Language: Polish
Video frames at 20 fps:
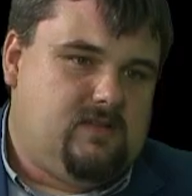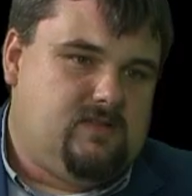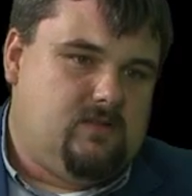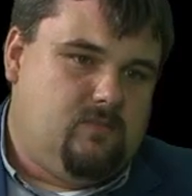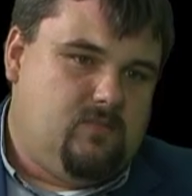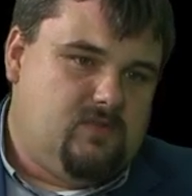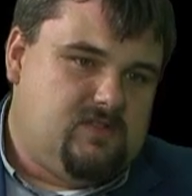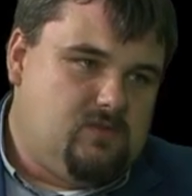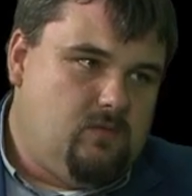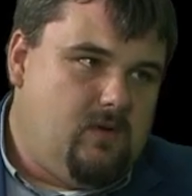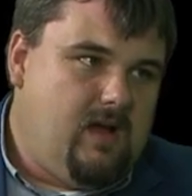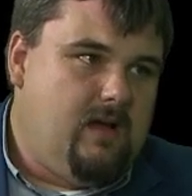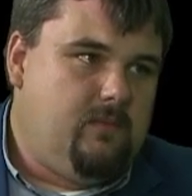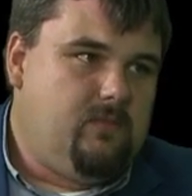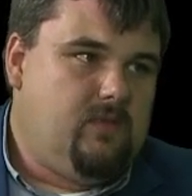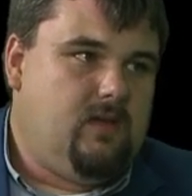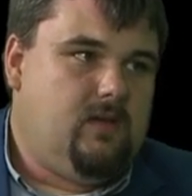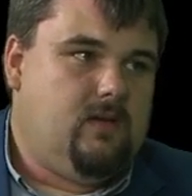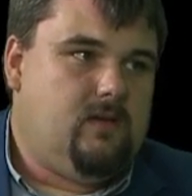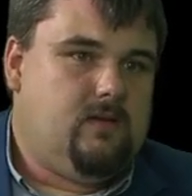są
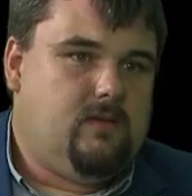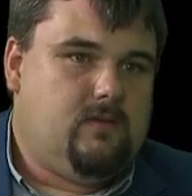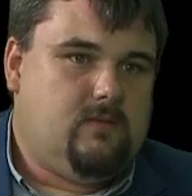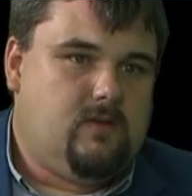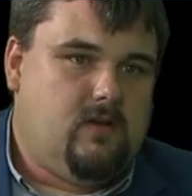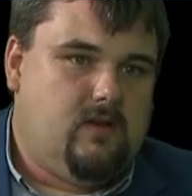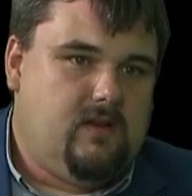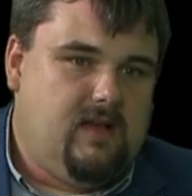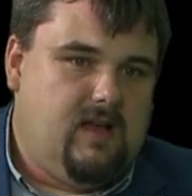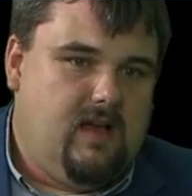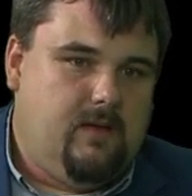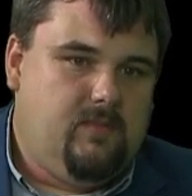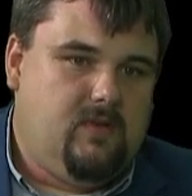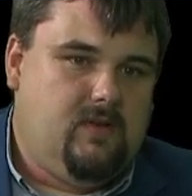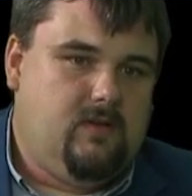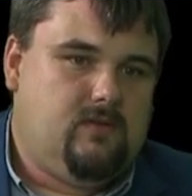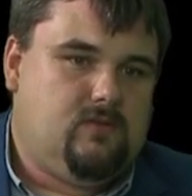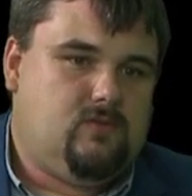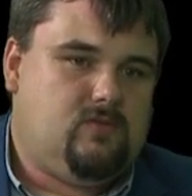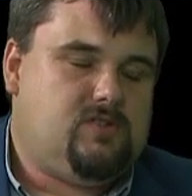posłami, e,
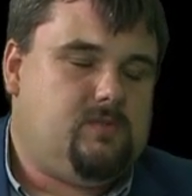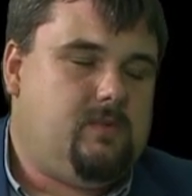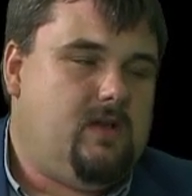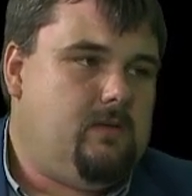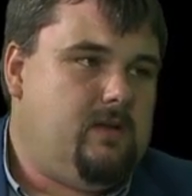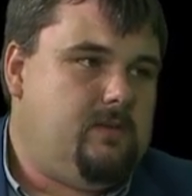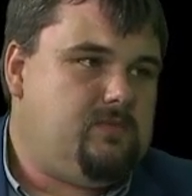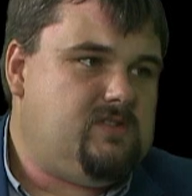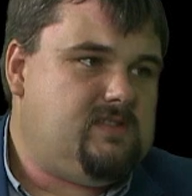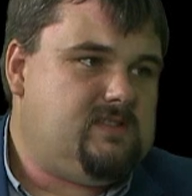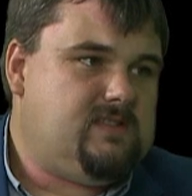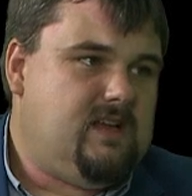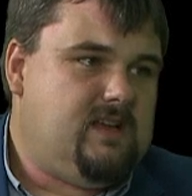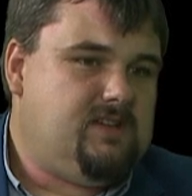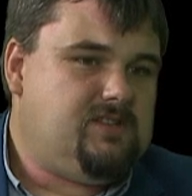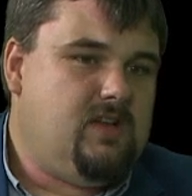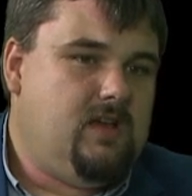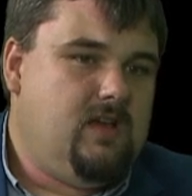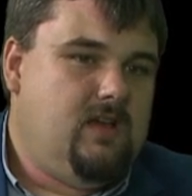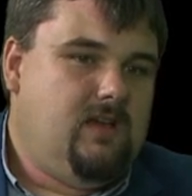kolegami, którzy mają lepszy
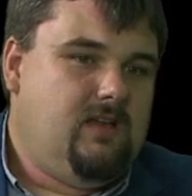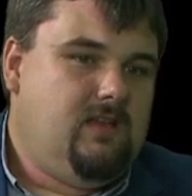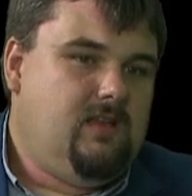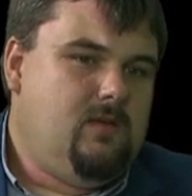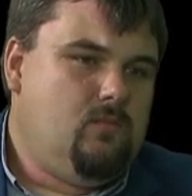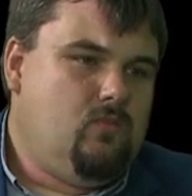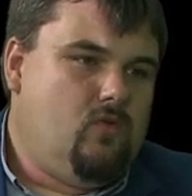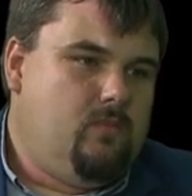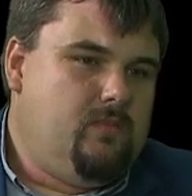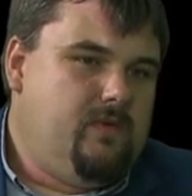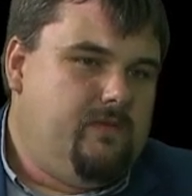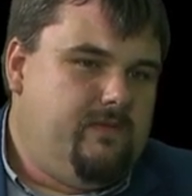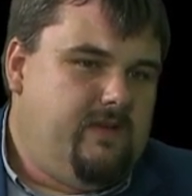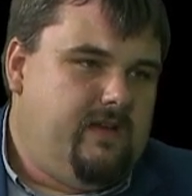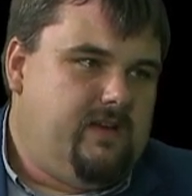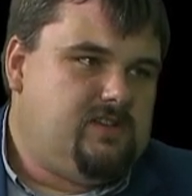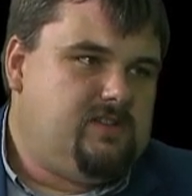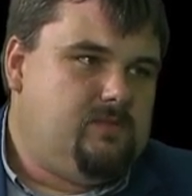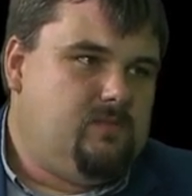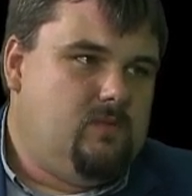staż, nie byłoby
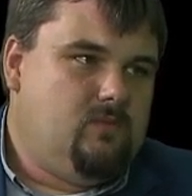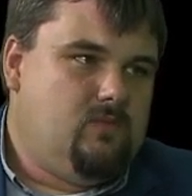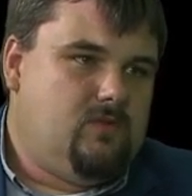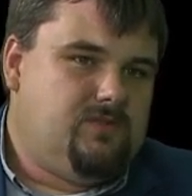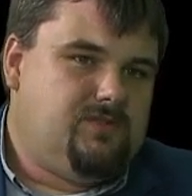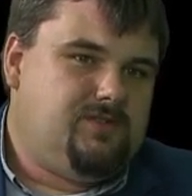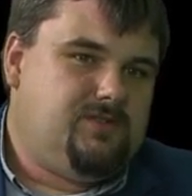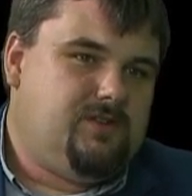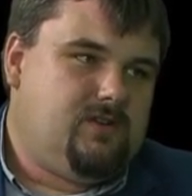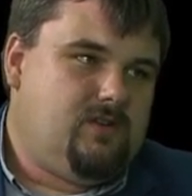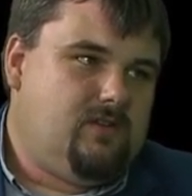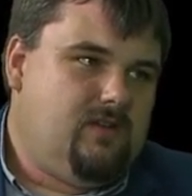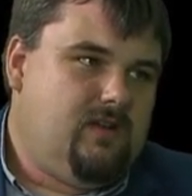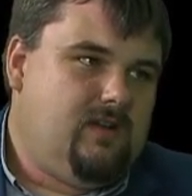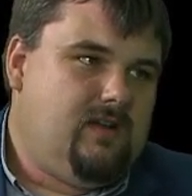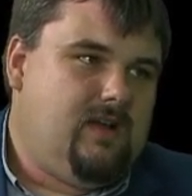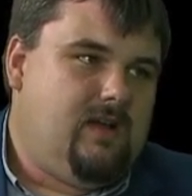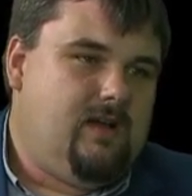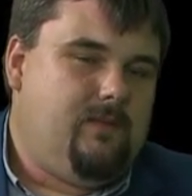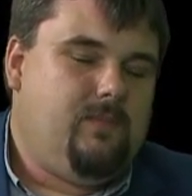fair, żeby młodszy
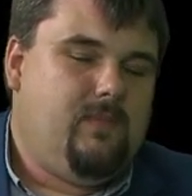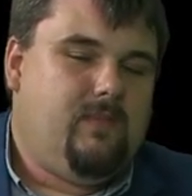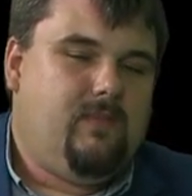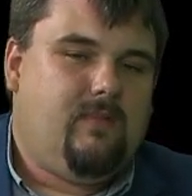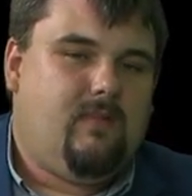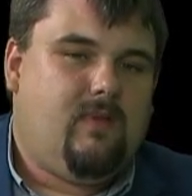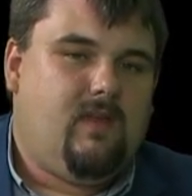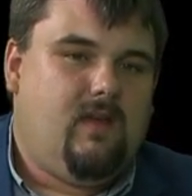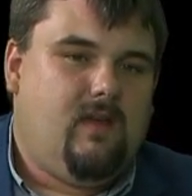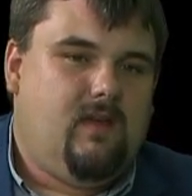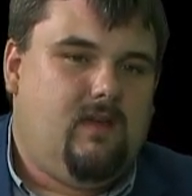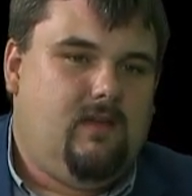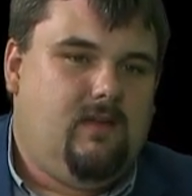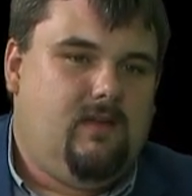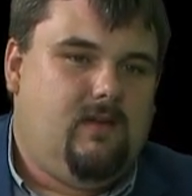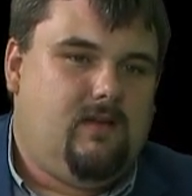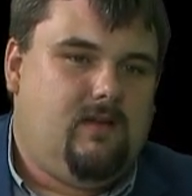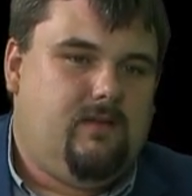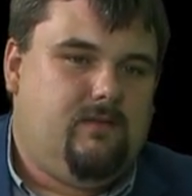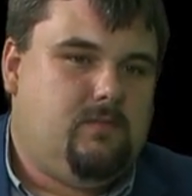kolega mm,
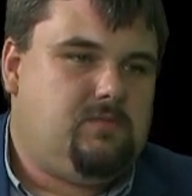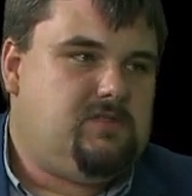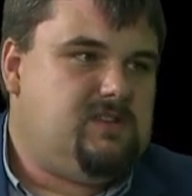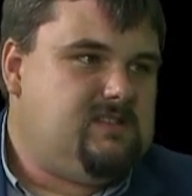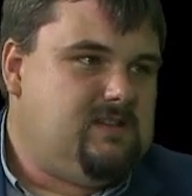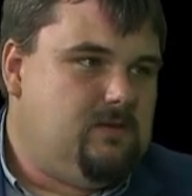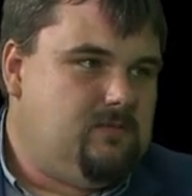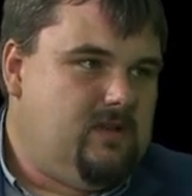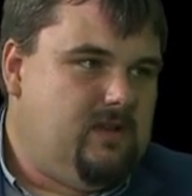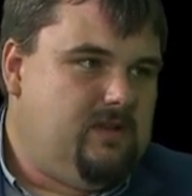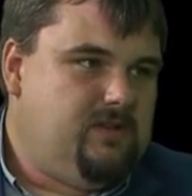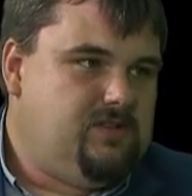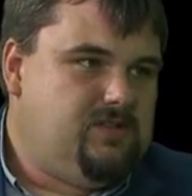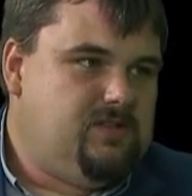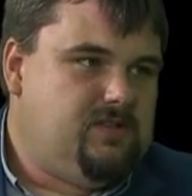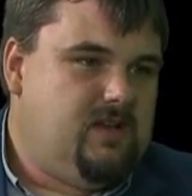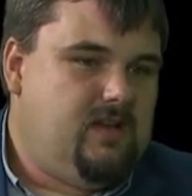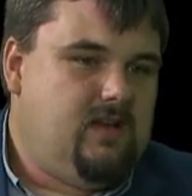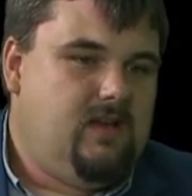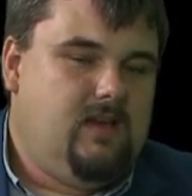ich wyprzedzał na
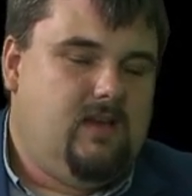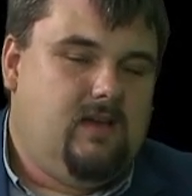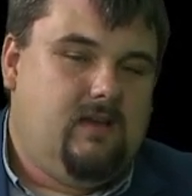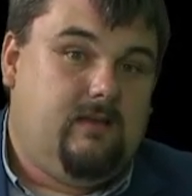liście.